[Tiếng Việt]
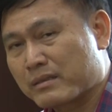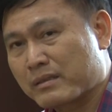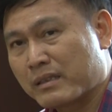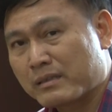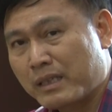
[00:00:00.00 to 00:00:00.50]

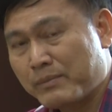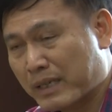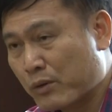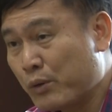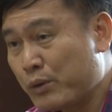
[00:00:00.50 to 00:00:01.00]
lần khi
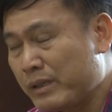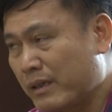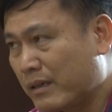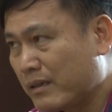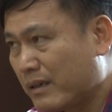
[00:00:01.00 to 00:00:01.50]
mà tôi
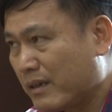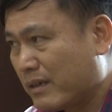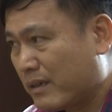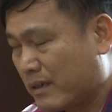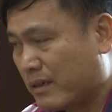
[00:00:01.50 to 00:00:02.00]

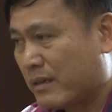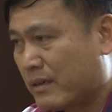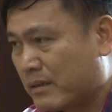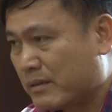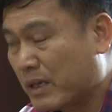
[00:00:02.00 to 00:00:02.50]

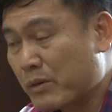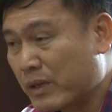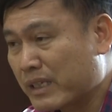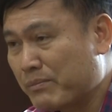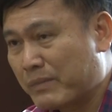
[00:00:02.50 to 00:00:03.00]
uh, bắt đầu
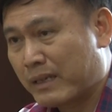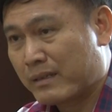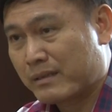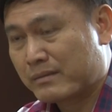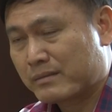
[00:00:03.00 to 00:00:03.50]
quyết tâm mà